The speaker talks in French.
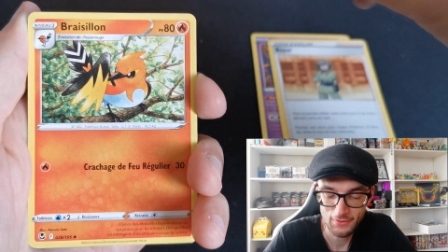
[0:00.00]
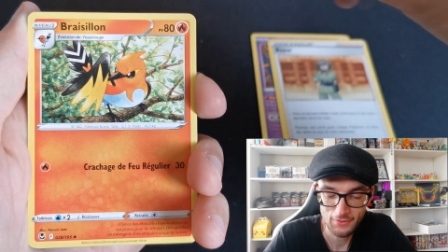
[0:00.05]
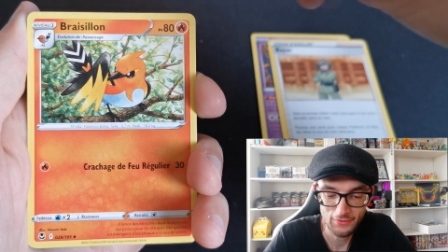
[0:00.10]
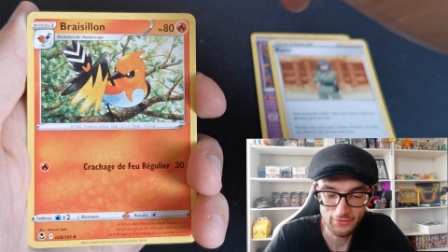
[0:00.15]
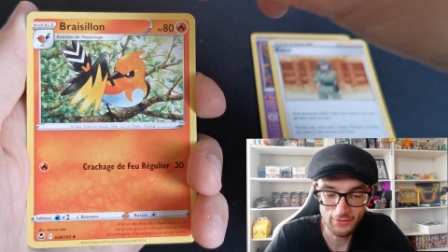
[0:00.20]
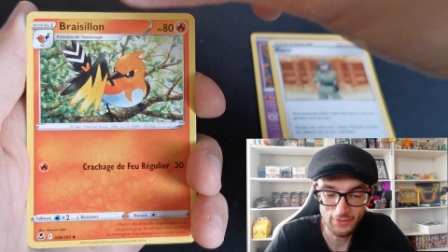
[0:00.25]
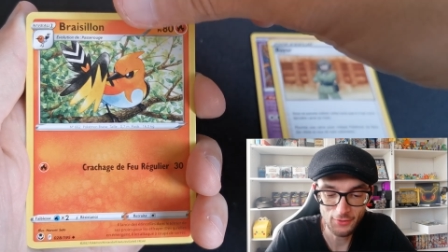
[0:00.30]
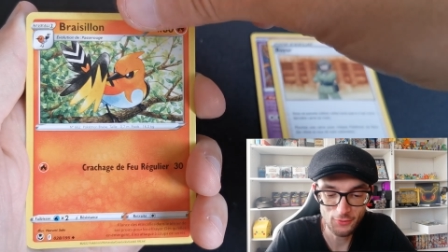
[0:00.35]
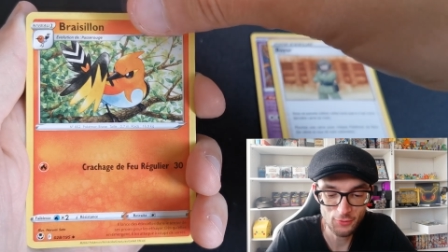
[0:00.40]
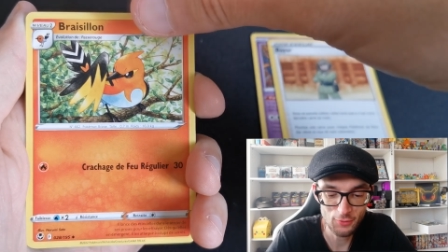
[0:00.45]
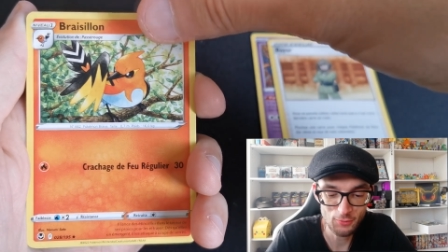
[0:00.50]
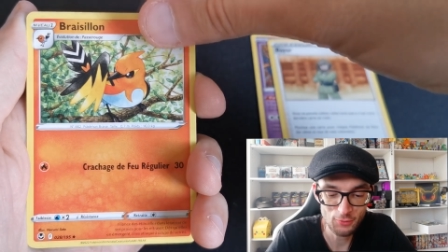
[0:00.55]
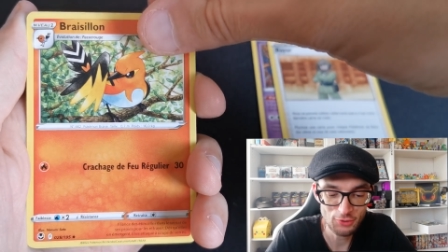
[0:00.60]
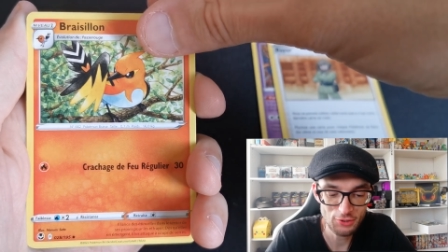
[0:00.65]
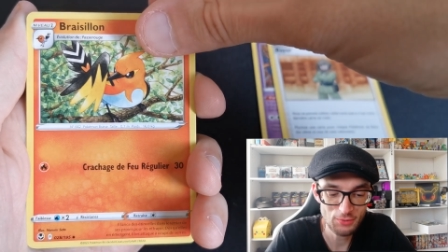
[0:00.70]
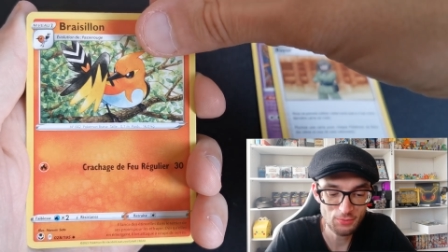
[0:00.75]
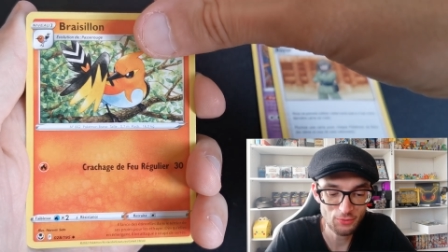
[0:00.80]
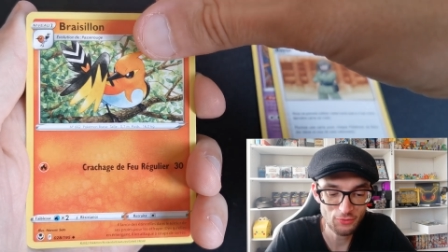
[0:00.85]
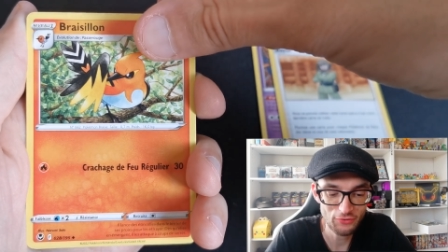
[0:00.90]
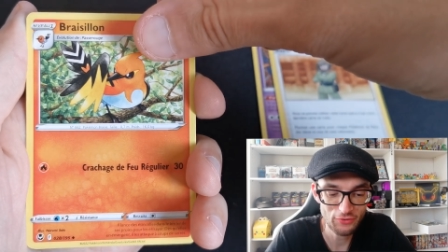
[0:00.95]
Directement,
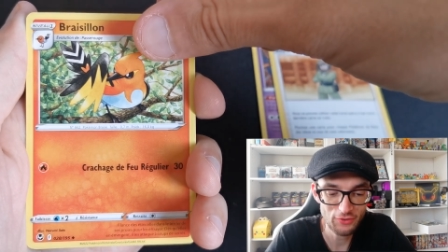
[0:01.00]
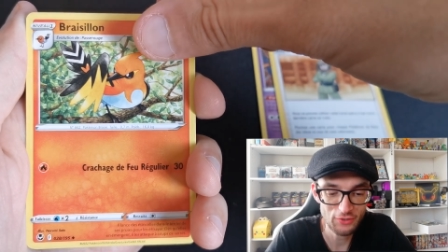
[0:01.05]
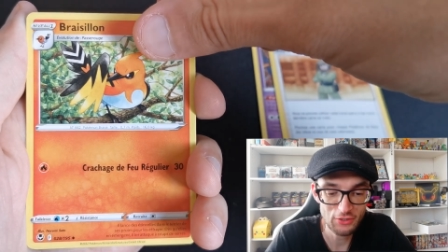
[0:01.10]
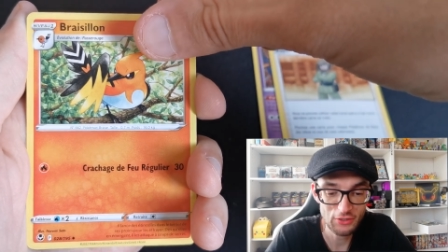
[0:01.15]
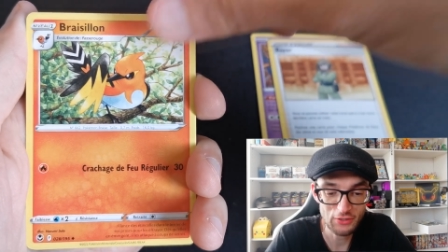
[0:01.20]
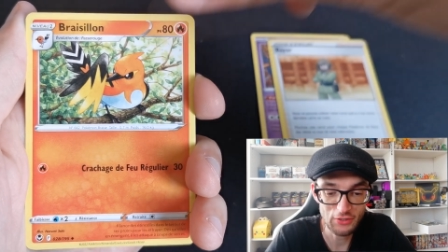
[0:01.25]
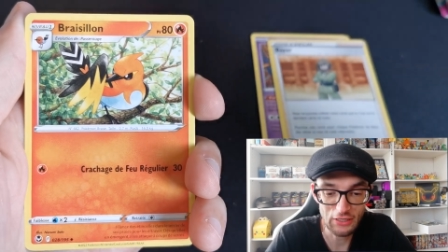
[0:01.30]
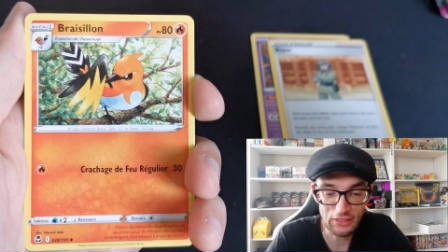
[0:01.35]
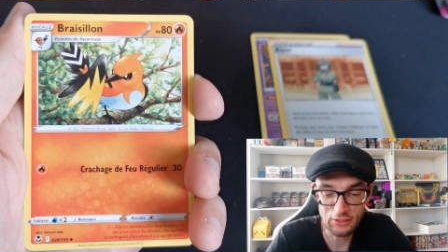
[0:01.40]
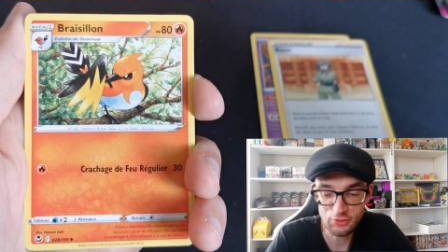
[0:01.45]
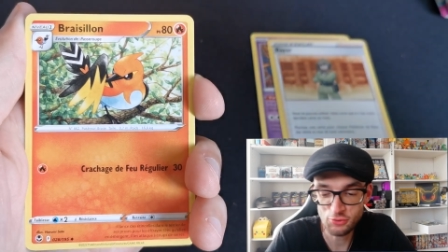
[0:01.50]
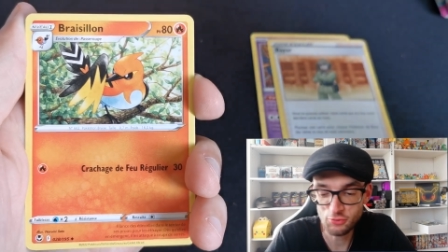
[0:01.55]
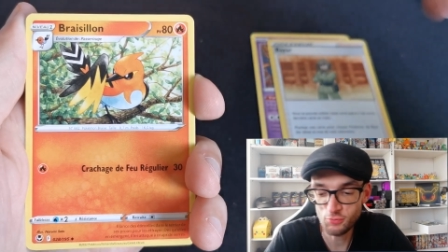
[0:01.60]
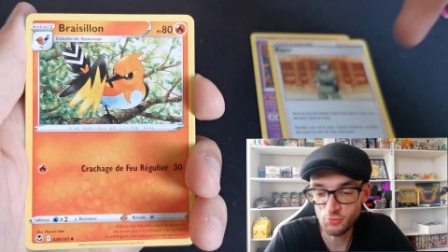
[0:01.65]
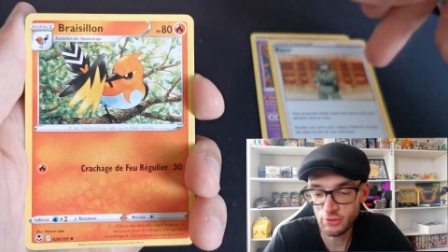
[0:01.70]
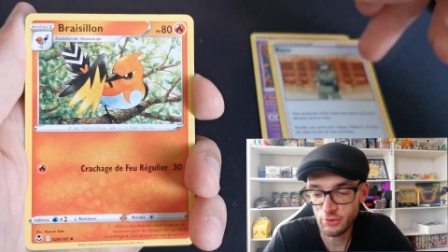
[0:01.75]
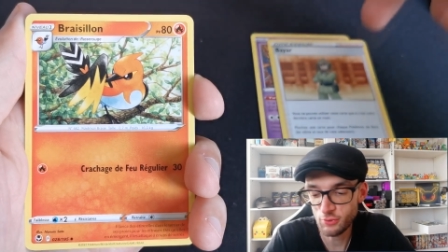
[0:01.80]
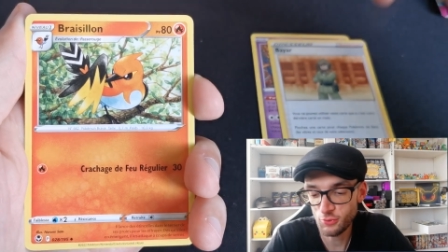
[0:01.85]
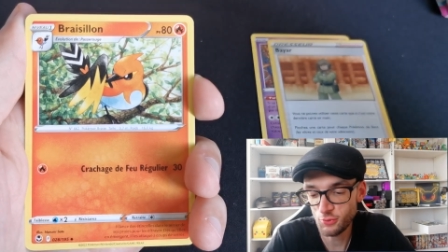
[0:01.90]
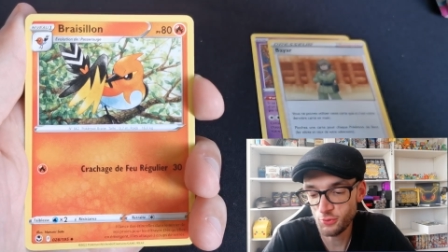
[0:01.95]
je pense à un, jeu de
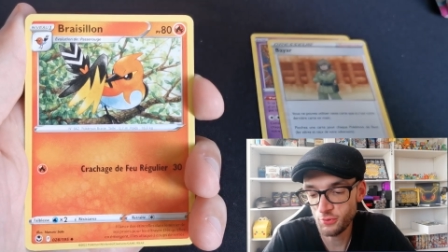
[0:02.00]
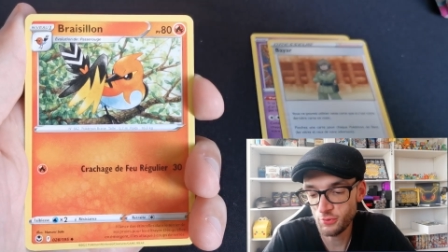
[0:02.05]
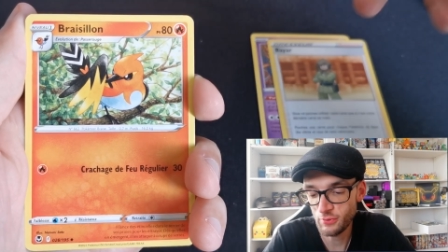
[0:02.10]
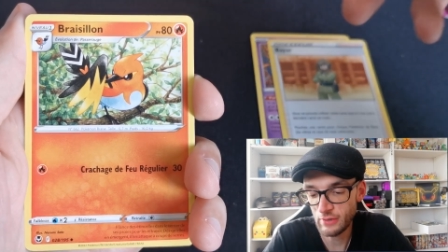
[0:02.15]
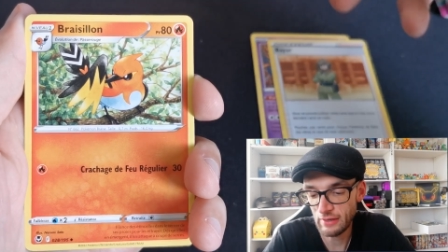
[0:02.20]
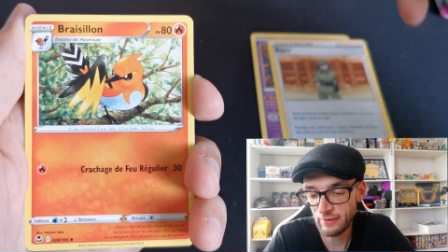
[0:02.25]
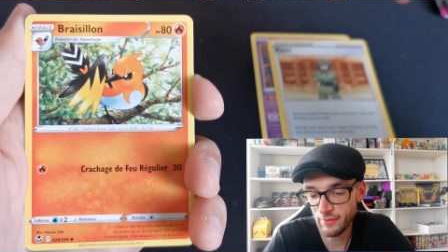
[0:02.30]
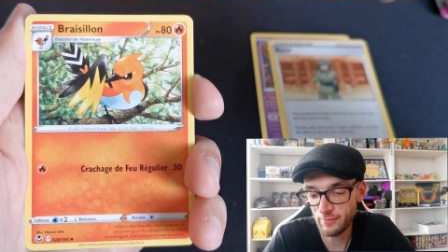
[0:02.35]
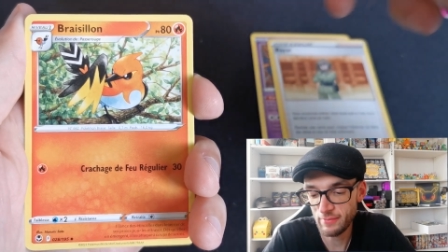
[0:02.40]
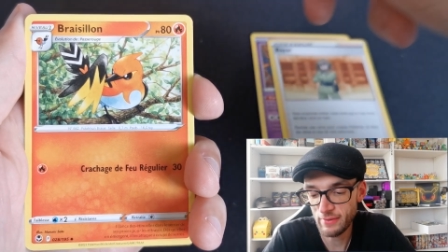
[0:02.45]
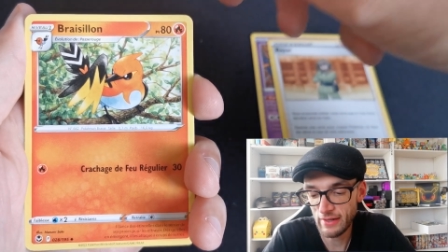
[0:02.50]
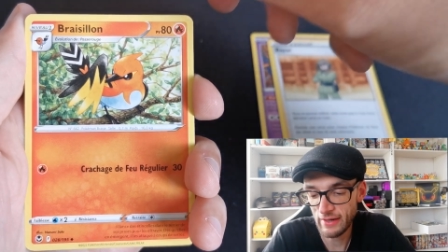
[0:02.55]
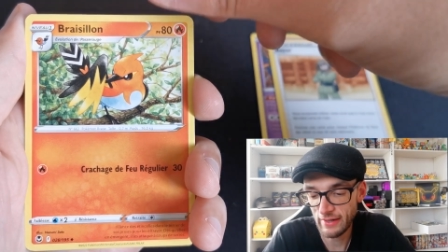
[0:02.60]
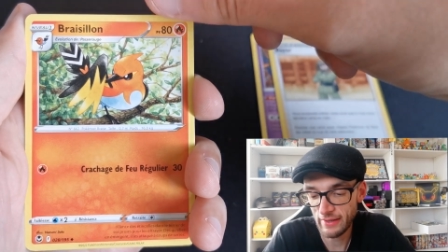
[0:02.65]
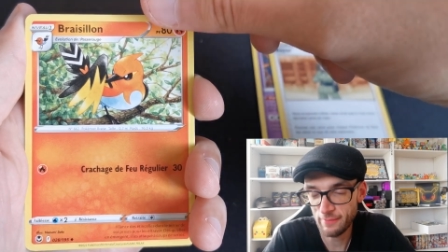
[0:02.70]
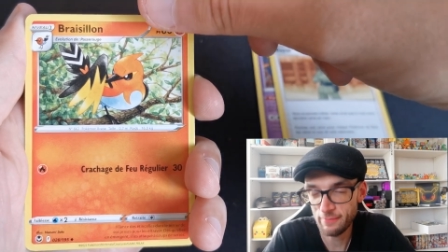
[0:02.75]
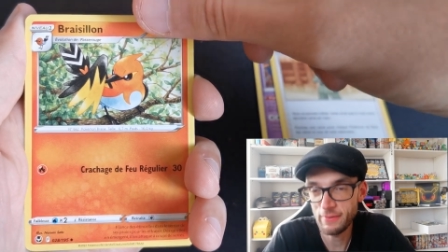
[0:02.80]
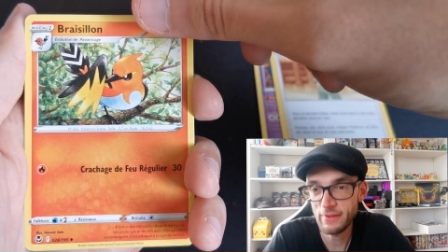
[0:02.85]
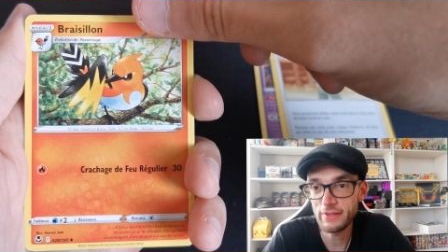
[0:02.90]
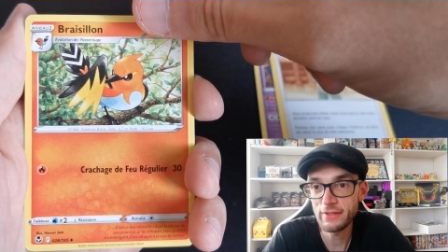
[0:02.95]
mots avec, le,
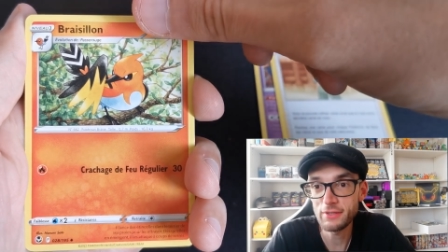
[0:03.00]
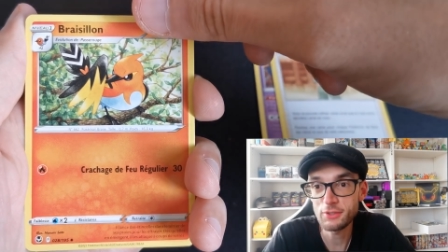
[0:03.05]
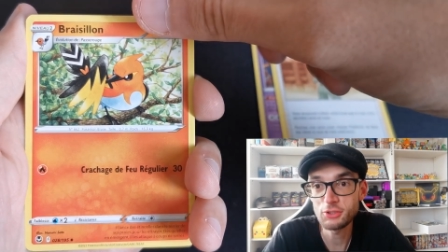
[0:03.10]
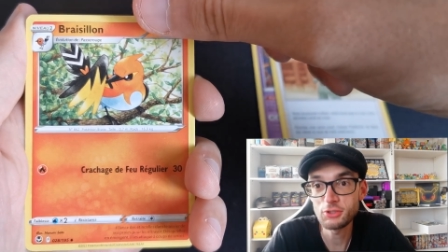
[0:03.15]
Bayard.